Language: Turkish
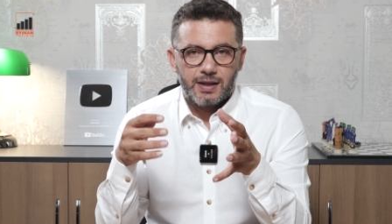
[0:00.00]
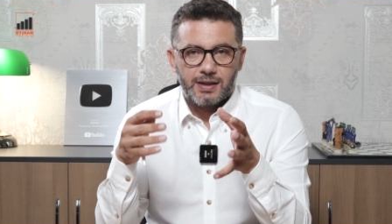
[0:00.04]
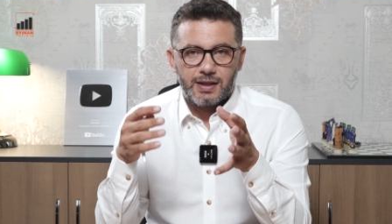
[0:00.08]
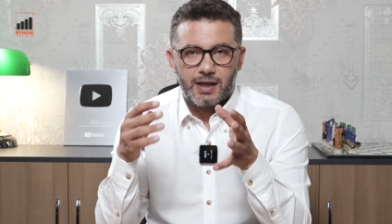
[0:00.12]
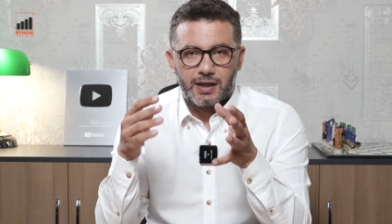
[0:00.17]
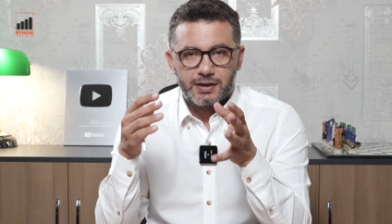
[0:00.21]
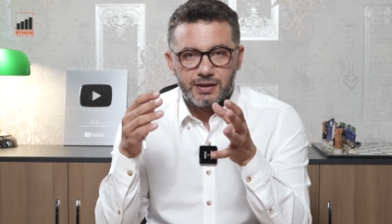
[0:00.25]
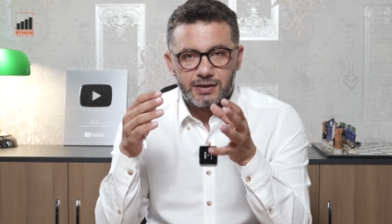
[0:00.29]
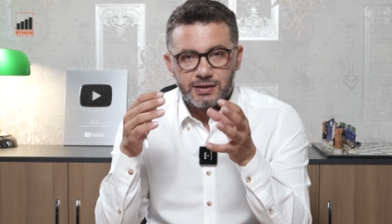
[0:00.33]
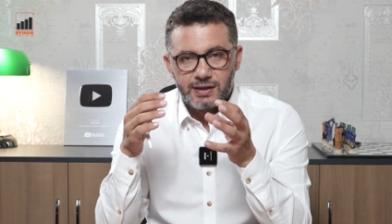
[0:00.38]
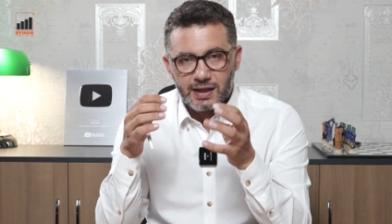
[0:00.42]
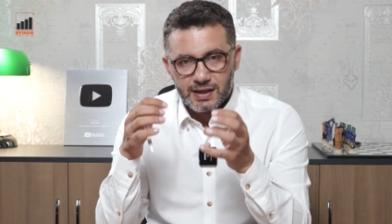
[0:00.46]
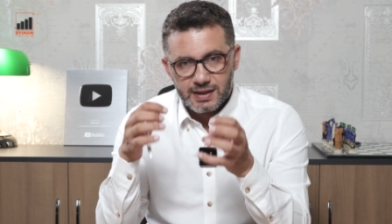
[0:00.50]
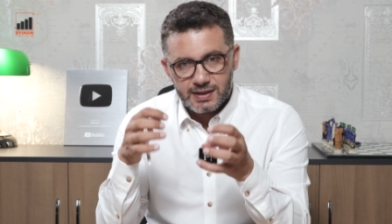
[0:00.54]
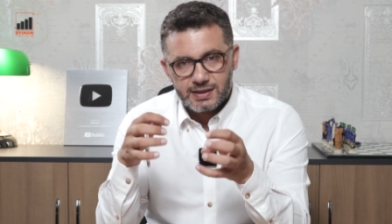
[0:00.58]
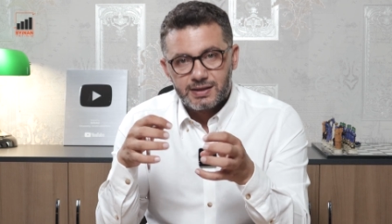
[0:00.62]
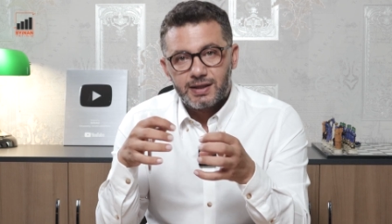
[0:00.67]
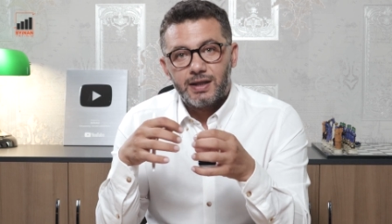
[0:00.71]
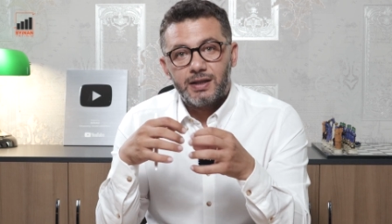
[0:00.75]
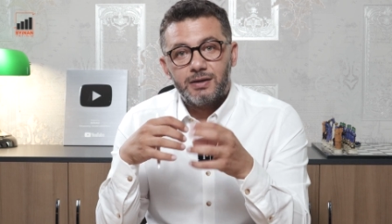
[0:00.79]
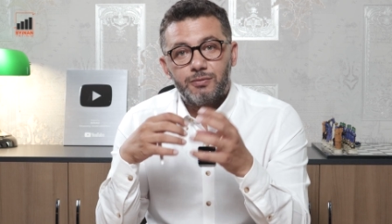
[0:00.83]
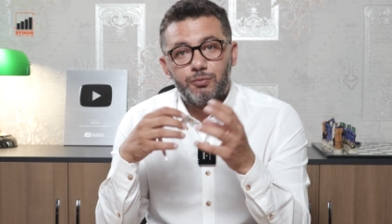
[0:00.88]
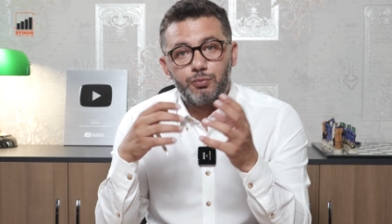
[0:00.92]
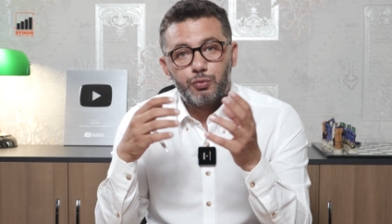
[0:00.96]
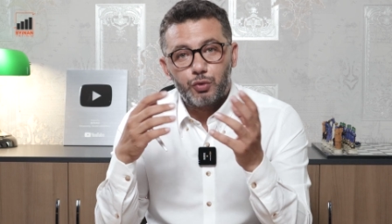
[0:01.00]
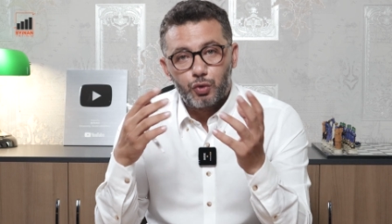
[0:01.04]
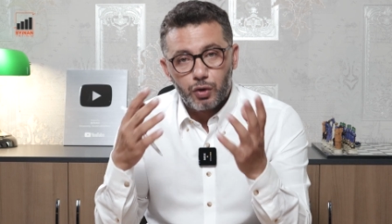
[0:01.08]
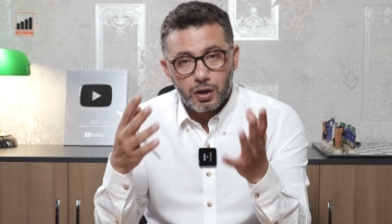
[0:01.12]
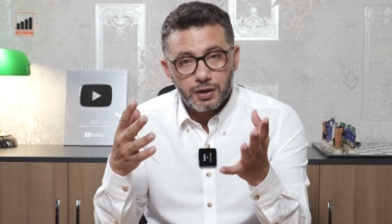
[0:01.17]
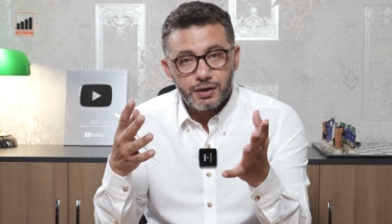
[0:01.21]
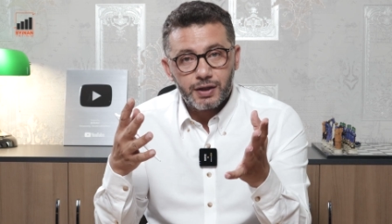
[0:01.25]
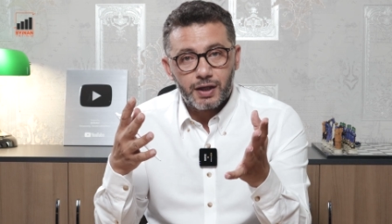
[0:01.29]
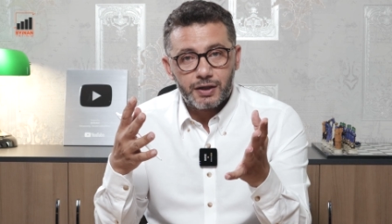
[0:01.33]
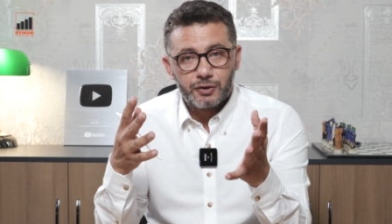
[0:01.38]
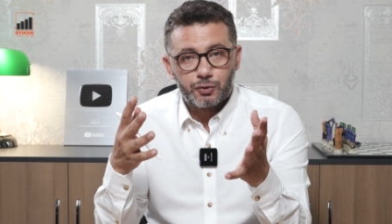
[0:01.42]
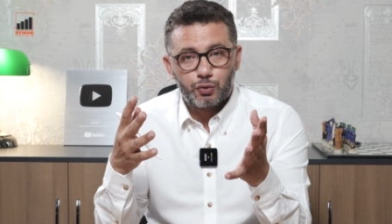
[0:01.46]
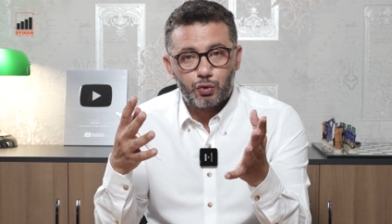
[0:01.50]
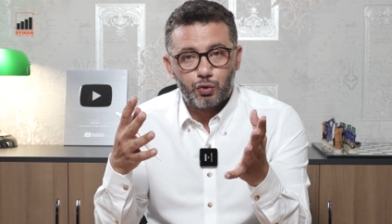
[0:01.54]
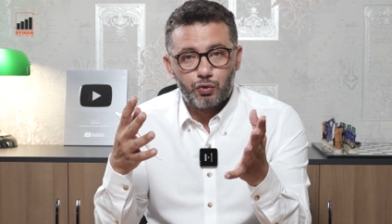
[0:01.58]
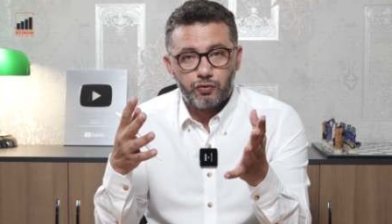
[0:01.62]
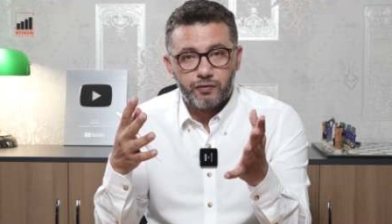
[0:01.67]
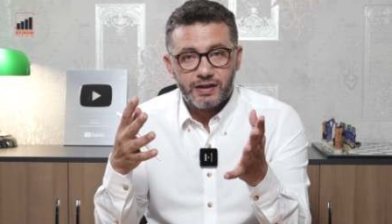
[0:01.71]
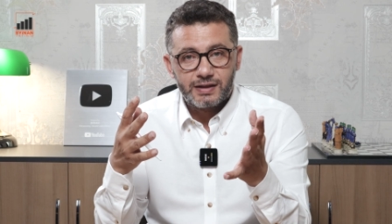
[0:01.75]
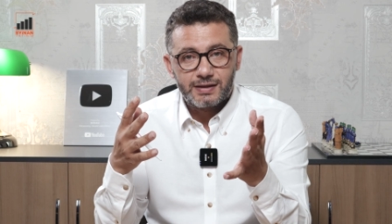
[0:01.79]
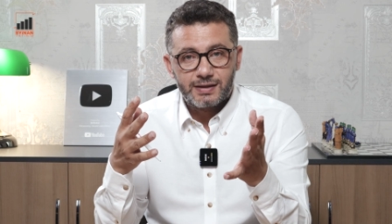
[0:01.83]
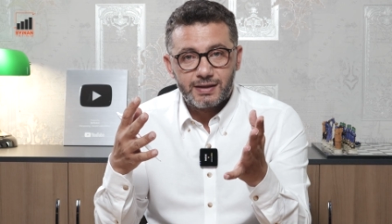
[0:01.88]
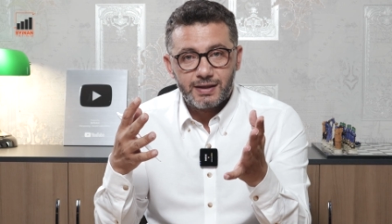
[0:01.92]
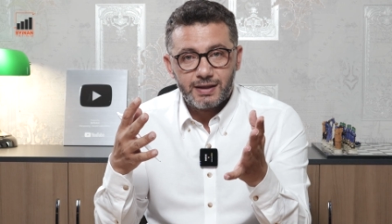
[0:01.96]
Yani desteğin bu kadar
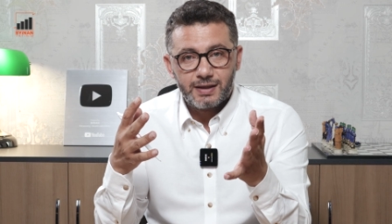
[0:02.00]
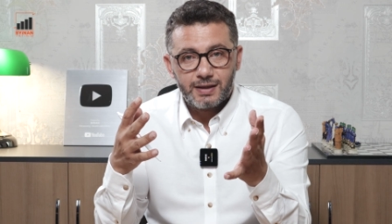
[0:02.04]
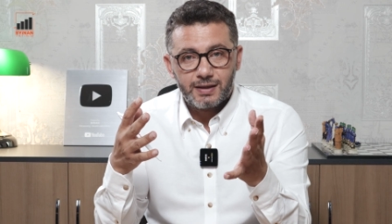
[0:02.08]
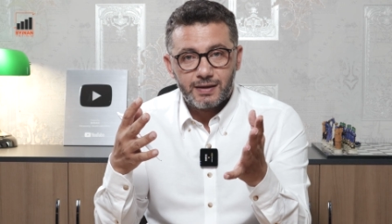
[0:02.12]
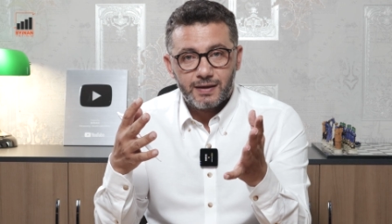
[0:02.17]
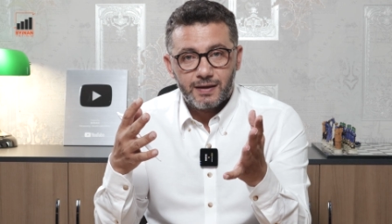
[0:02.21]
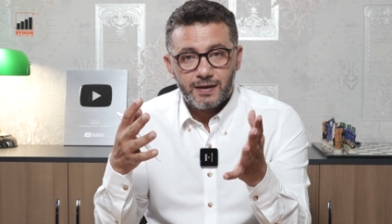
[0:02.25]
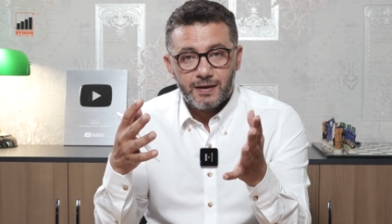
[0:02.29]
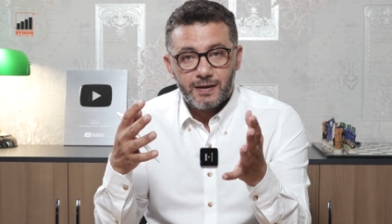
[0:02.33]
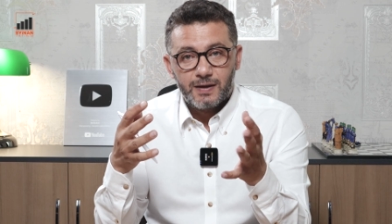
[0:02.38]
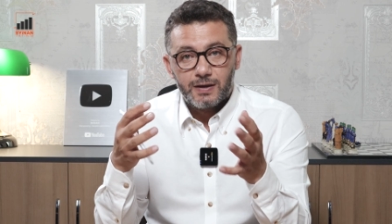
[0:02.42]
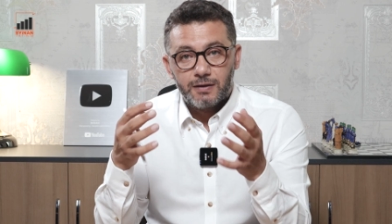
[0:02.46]
kuvvetli